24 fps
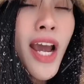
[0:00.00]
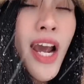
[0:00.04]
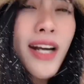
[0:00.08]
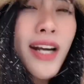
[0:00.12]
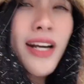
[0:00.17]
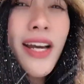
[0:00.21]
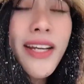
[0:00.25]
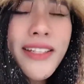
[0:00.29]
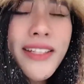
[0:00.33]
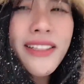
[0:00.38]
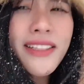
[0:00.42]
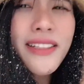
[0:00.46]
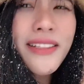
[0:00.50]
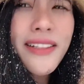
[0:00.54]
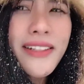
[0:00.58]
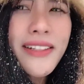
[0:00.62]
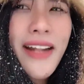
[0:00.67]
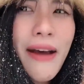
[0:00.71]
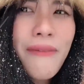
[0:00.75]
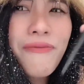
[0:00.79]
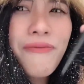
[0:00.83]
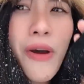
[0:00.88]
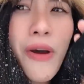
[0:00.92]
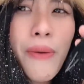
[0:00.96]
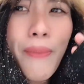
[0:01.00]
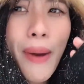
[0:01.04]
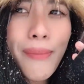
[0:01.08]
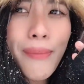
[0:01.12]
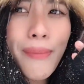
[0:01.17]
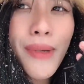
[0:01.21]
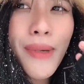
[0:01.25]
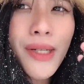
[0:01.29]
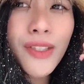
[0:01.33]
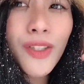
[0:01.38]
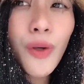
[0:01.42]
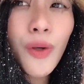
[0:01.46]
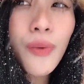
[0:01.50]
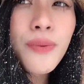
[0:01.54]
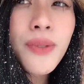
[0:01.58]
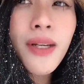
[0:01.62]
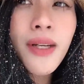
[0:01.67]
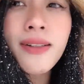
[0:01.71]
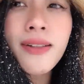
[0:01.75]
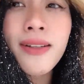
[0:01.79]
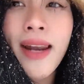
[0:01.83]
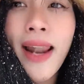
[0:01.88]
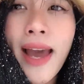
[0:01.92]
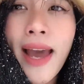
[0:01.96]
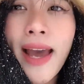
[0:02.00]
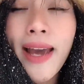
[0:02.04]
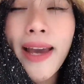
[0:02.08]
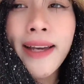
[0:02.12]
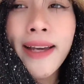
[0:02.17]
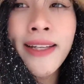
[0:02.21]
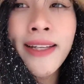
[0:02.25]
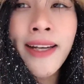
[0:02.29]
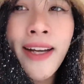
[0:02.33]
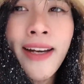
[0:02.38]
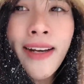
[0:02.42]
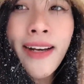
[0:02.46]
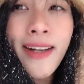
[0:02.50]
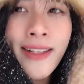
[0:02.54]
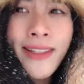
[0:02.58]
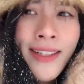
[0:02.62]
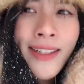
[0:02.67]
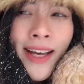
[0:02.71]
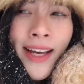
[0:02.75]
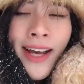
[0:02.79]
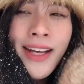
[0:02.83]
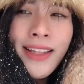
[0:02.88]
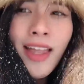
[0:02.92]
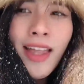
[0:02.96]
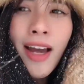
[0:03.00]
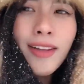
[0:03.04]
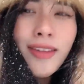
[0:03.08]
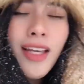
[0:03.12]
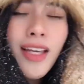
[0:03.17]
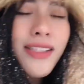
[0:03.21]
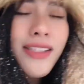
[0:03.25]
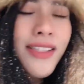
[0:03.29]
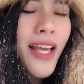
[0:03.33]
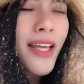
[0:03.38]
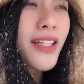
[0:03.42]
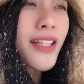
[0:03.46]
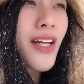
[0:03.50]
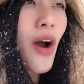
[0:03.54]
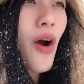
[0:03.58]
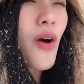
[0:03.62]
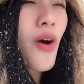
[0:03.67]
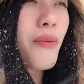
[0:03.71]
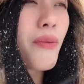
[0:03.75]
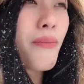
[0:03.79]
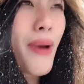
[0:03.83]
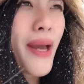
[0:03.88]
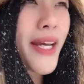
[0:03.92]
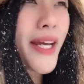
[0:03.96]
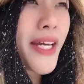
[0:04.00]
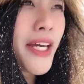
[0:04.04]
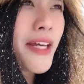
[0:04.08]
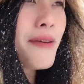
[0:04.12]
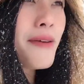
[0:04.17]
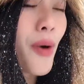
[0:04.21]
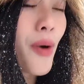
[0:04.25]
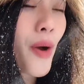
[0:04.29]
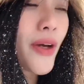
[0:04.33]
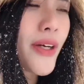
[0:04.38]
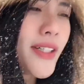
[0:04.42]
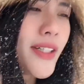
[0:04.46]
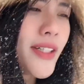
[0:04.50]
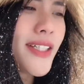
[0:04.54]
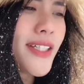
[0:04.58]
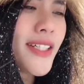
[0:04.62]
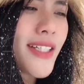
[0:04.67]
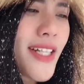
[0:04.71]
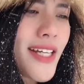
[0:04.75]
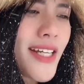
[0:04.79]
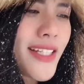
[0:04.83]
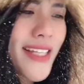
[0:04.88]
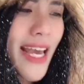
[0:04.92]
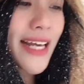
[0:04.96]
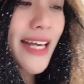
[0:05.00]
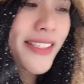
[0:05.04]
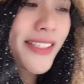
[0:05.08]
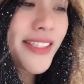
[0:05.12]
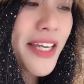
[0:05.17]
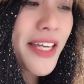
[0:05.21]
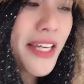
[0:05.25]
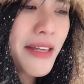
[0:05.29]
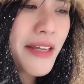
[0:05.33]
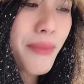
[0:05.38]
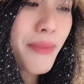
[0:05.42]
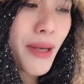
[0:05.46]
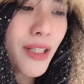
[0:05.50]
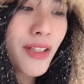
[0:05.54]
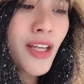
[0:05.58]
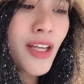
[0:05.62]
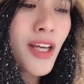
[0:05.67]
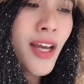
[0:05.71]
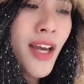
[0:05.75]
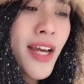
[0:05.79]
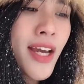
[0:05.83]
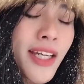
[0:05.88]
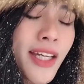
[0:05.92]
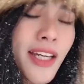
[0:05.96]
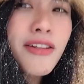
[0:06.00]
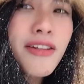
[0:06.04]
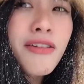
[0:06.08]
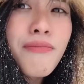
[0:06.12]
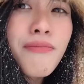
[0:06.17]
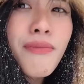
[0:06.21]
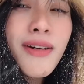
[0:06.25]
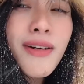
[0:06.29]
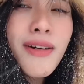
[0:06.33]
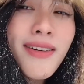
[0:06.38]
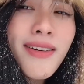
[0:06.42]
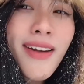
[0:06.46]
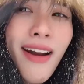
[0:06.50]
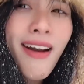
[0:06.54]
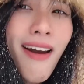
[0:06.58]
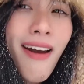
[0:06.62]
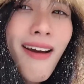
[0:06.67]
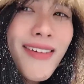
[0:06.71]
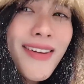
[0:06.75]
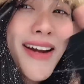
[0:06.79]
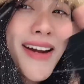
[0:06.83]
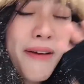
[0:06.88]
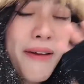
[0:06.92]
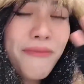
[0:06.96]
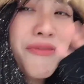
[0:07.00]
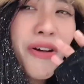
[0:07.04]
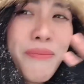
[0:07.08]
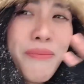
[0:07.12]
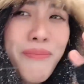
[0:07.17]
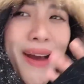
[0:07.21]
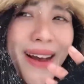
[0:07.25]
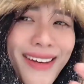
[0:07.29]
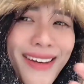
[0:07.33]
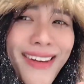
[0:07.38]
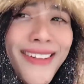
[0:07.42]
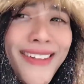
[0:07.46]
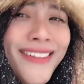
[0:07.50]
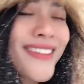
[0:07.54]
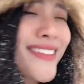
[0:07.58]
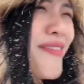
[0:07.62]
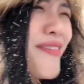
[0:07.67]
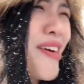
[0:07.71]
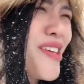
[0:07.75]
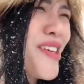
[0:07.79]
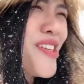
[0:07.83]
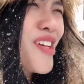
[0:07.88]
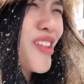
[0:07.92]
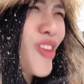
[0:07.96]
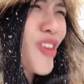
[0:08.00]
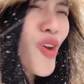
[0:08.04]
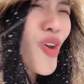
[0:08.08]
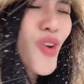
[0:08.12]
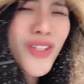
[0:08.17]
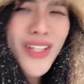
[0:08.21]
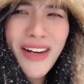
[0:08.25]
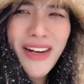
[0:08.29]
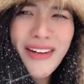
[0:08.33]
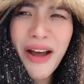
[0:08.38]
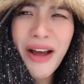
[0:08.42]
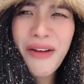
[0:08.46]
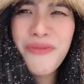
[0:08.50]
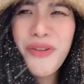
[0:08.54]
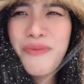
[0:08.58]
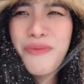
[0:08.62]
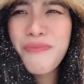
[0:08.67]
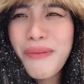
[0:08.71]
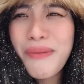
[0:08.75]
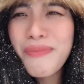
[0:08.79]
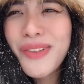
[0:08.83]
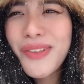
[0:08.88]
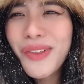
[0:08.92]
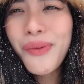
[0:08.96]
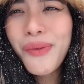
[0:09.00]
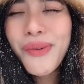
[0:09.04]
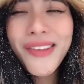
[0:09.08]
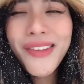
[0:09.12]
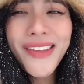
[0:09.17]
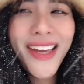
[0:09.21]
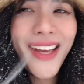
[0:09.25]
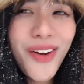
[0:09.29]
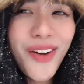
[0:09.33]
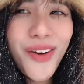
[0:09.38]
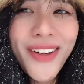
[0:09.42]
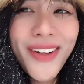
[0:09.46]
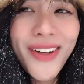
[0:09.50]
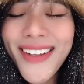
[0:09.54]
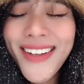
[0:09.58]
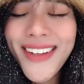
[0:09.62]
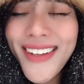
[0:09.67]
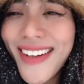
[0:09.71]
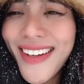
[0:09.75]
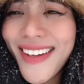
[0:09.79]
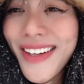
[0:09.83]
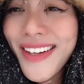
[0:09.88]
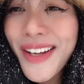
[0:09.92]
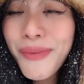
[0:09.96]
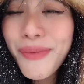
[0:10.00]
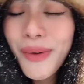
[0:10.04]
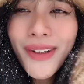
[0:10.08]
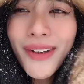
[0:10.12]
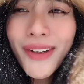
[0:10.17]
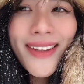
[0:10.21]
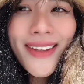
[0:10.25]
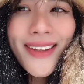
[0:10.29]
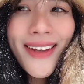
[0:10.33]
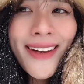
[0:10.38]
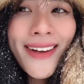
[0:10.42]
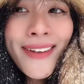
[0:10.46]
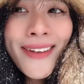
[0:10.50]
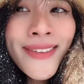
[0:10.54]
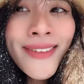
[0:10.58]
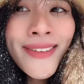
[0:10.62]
nó đập vào mặt mình giống như là à, thời tiết Sài Gòn mà khi mọi người đi chạy xe mà cái nước mưa nó lớn đập vào mặt á bây giờ tuyết nó đập vào mặt mình giống như vậy luôn thì mọi người thấy không